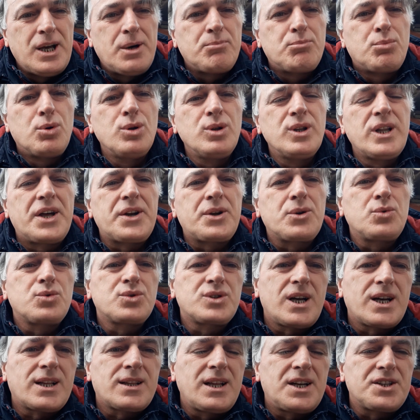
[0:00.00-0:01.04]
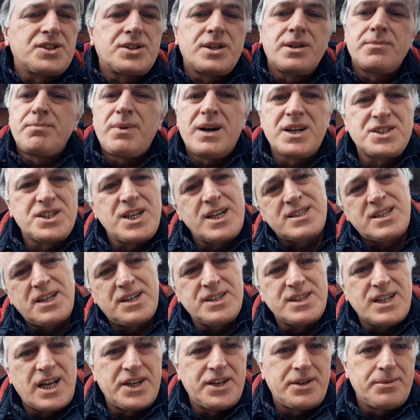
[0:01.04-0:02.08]
Bunları uzaklaştırın.
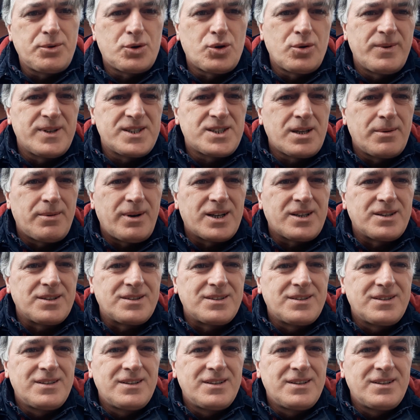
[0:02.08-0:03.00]
Bakacaksanız ayrı bir kümeste bakın.